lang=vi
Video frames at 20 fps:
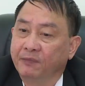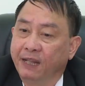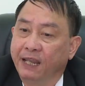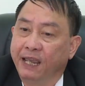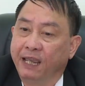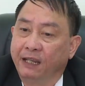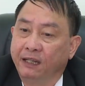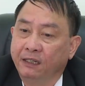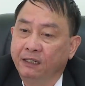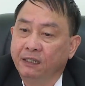
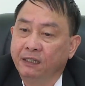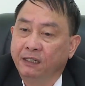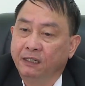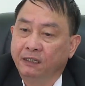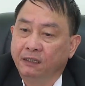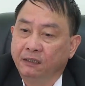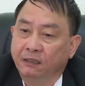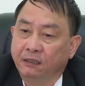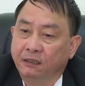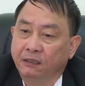để
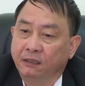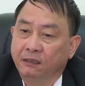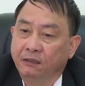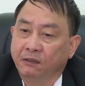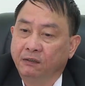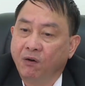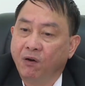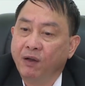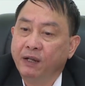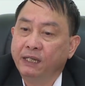
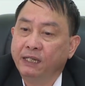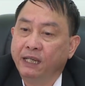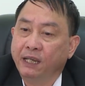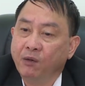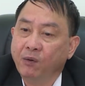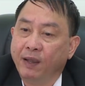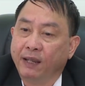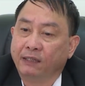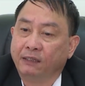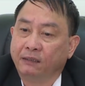có cái
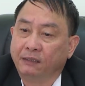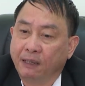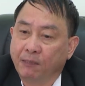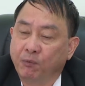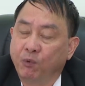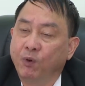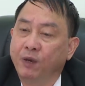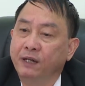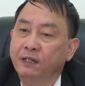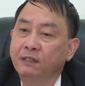kế hoạch
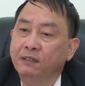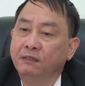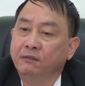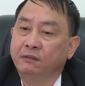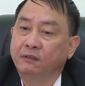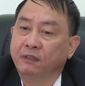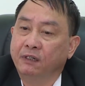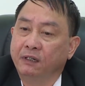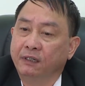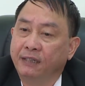tập huấn
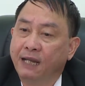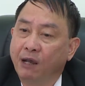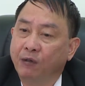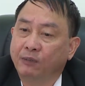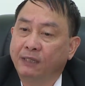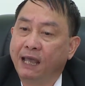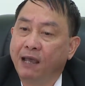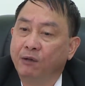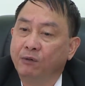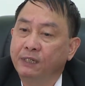rồi
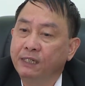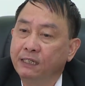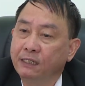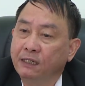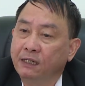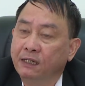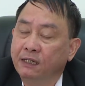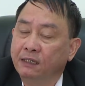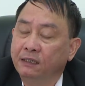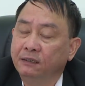đào tạo
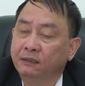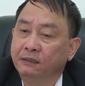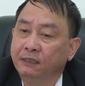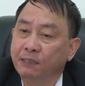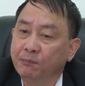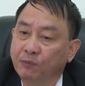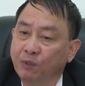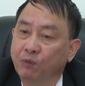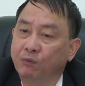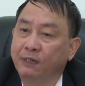liên ờ,
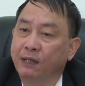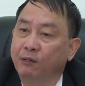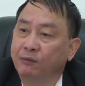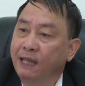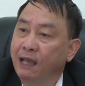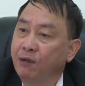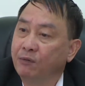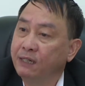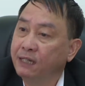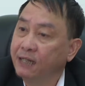tiếp tục đào
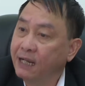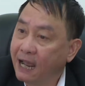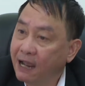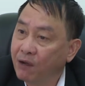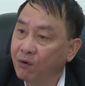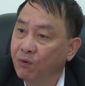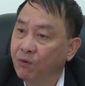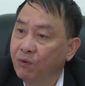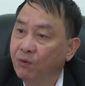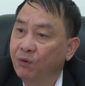tạo nâng
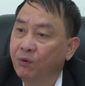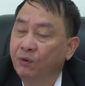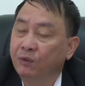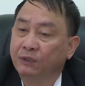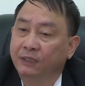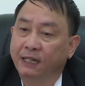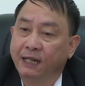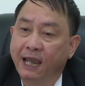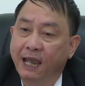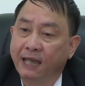cao
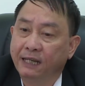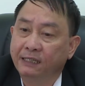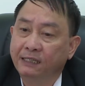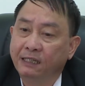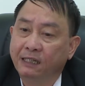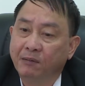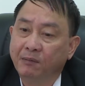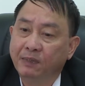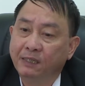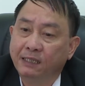chẳng hạn
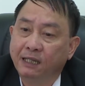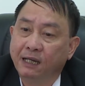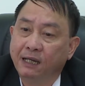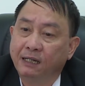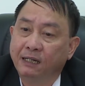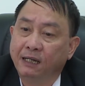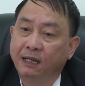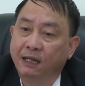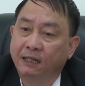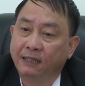như là bây
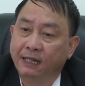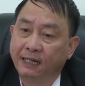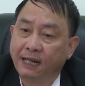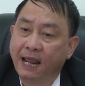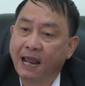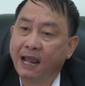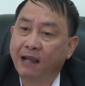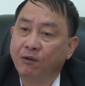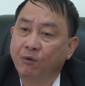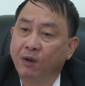giờ là đặt
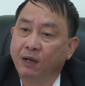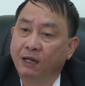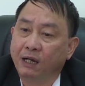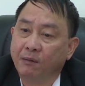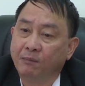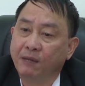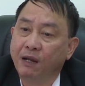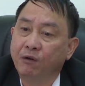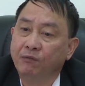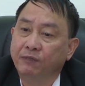hàng hoặc
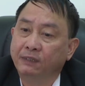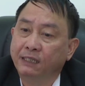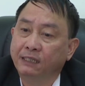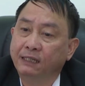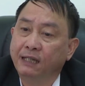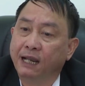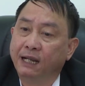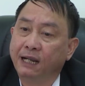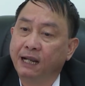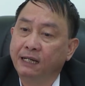hợp đồng với
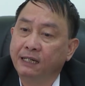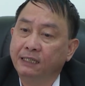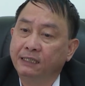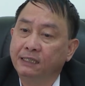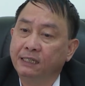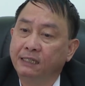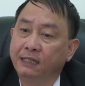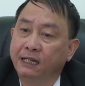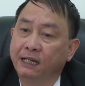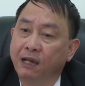tất cả các cái
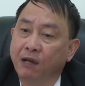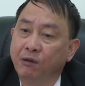trường đại